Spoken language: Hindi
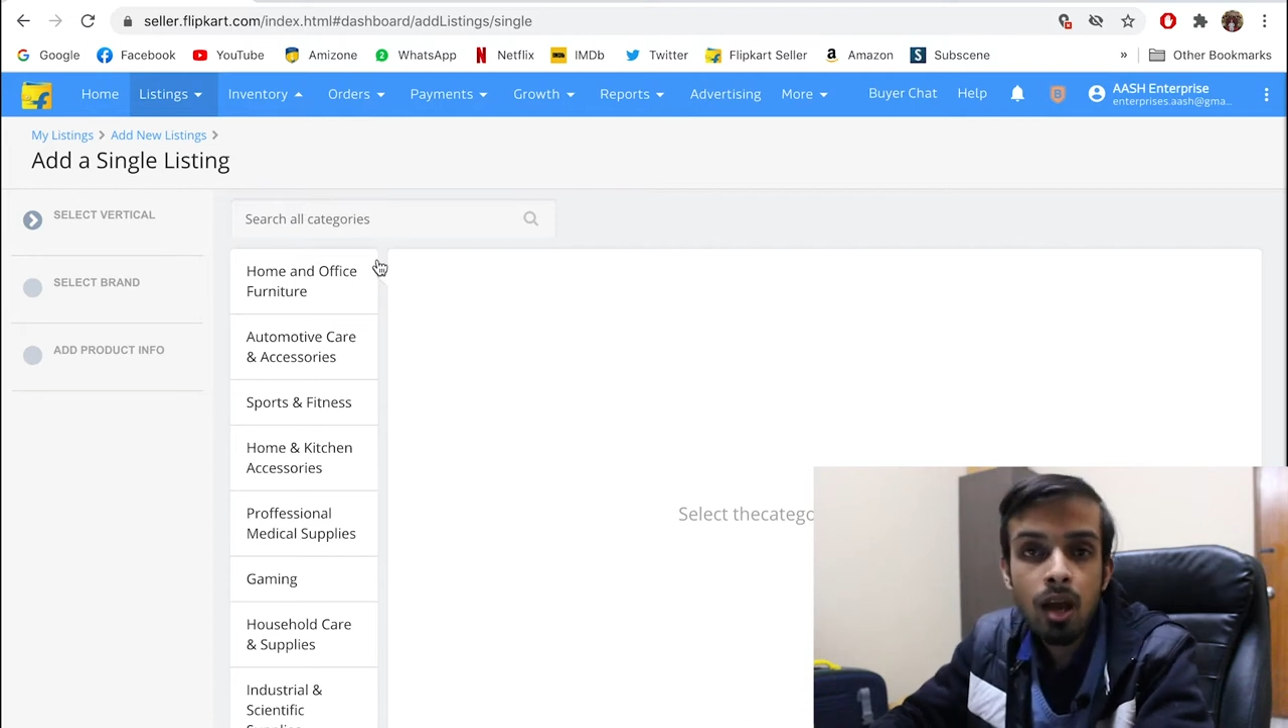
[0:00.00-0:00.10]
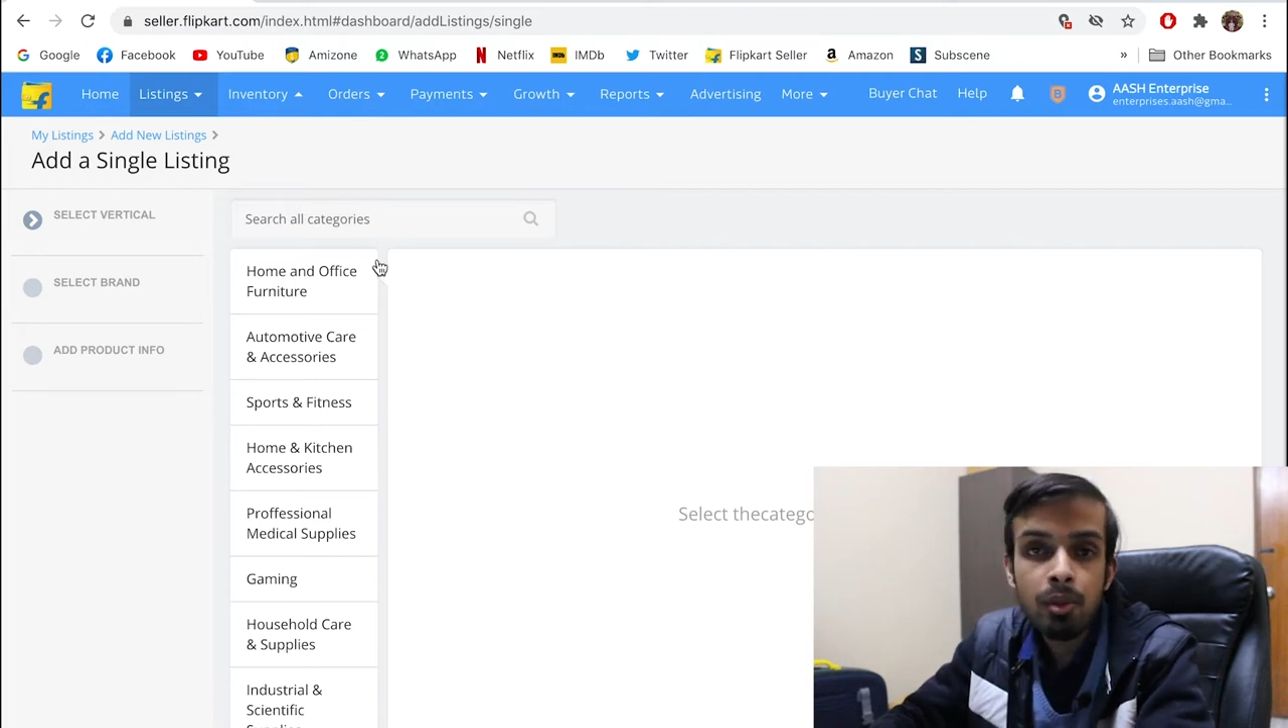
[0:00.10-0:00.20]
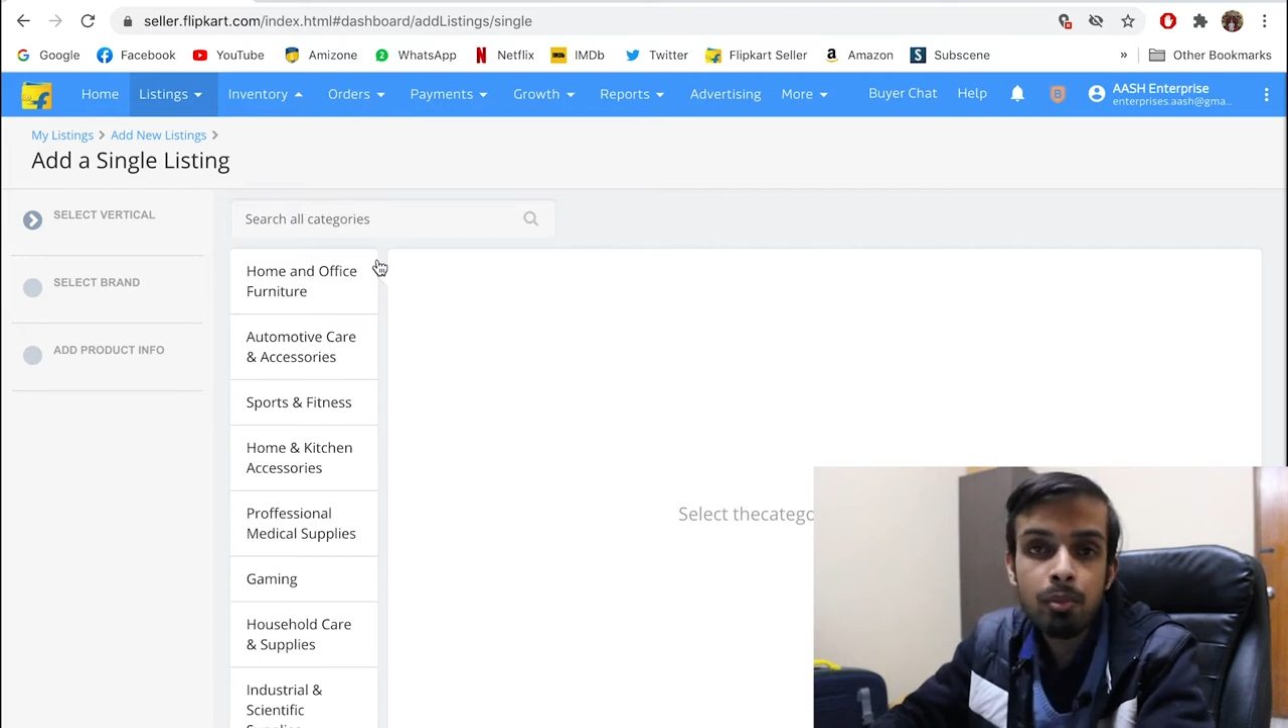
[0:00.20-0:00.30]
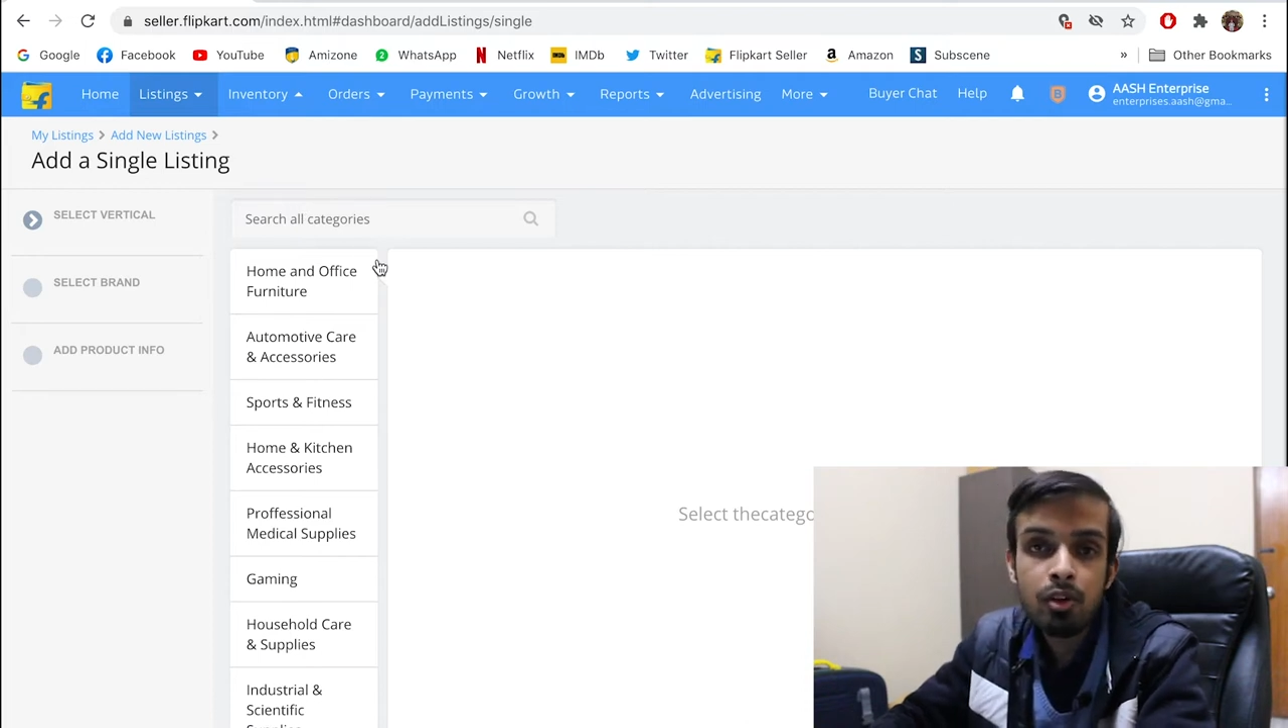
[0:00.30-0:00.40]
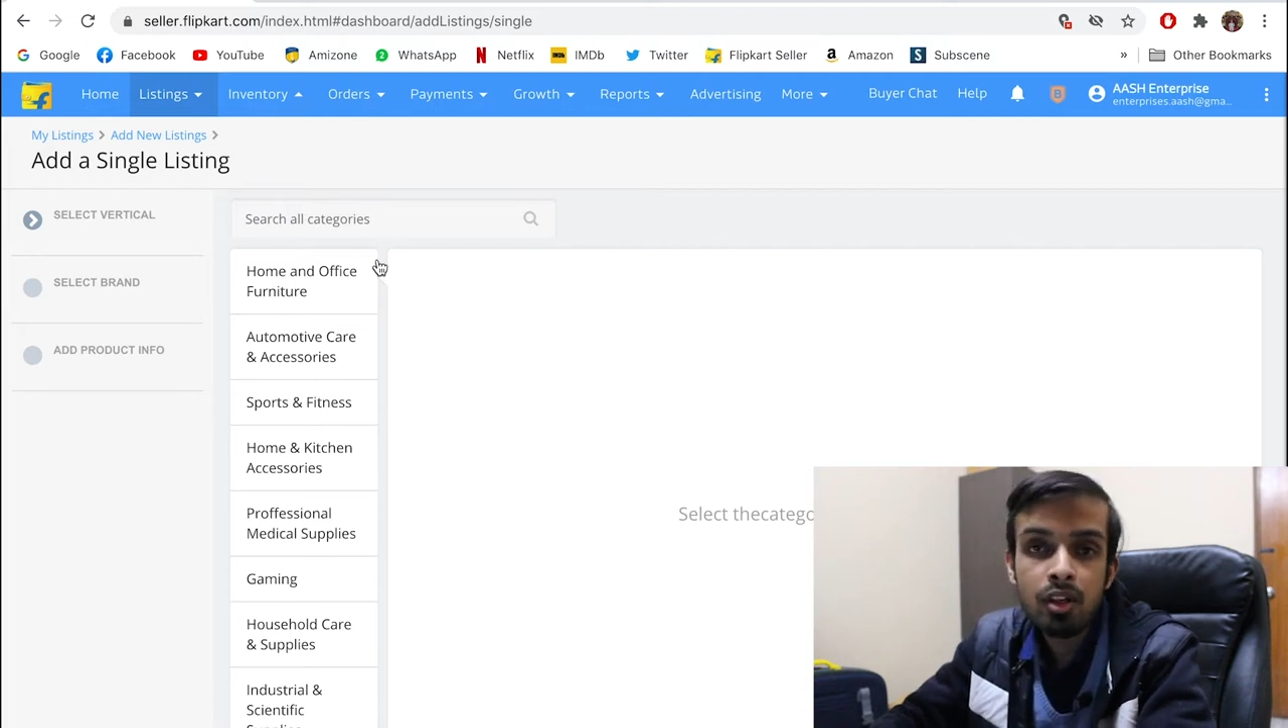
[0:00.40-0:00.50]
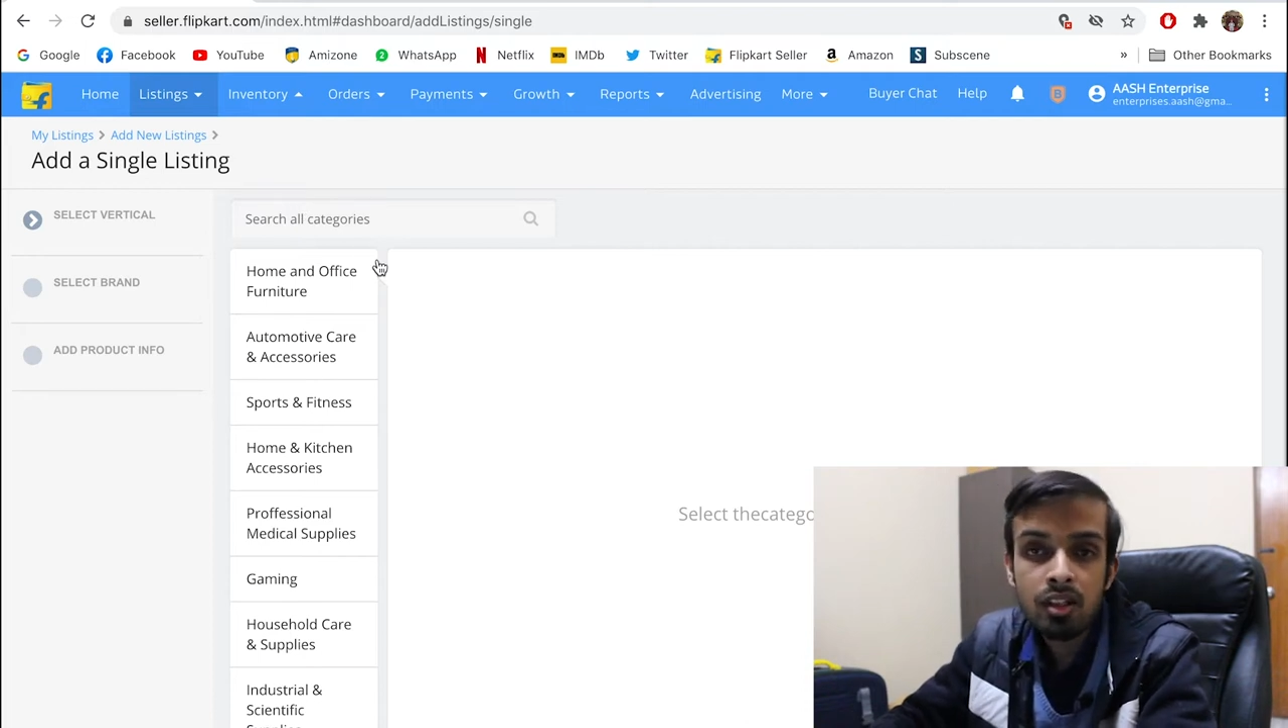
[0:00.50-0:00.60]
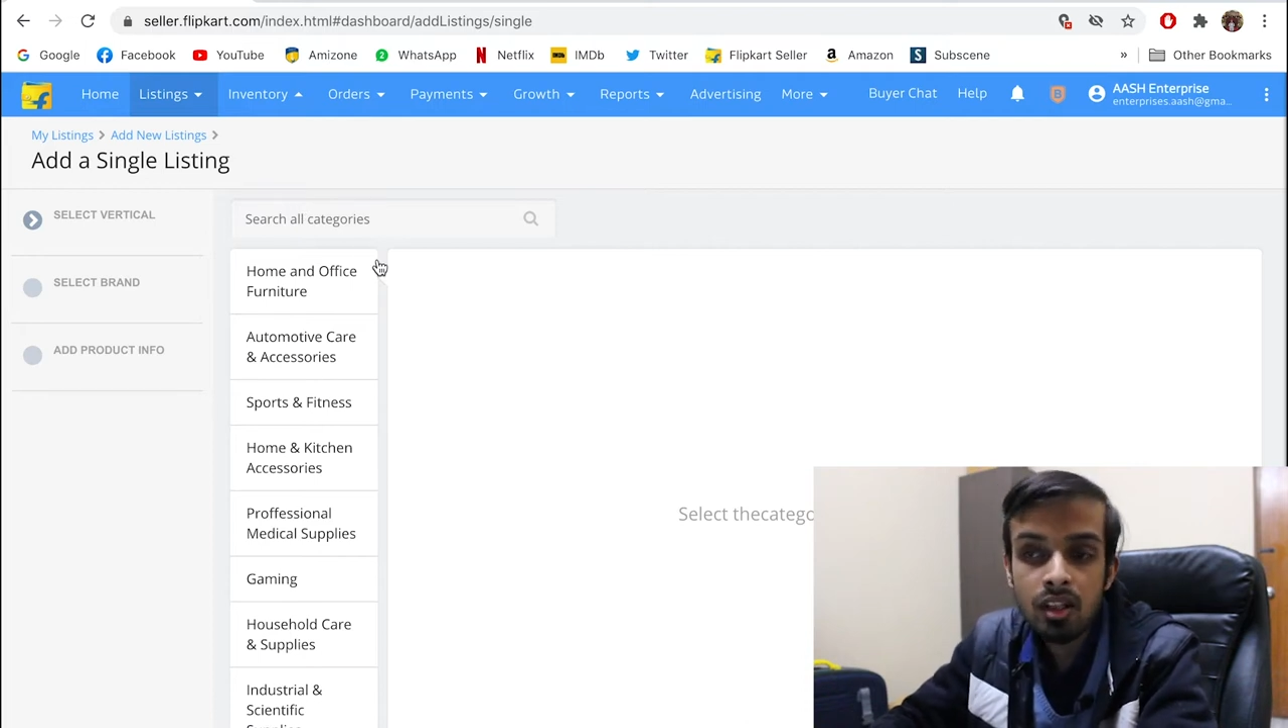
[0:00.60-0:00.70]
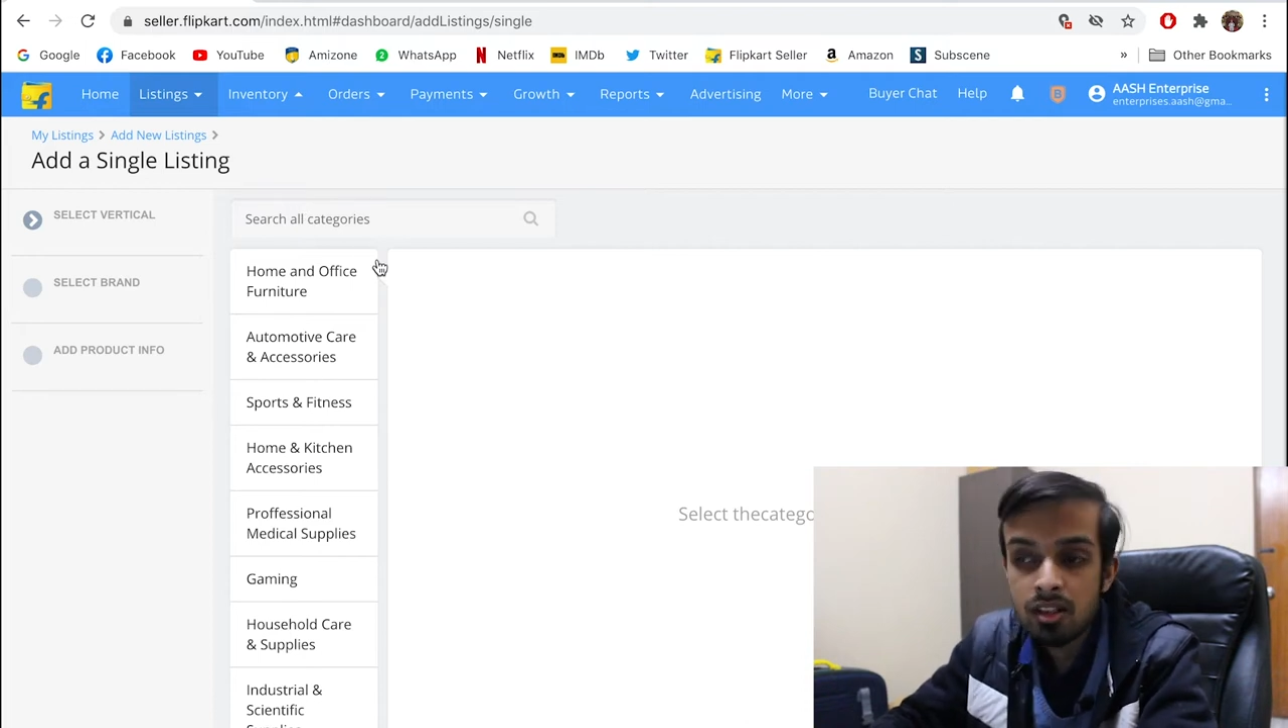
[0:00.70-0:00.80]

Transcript: आपके प्रोडक्ट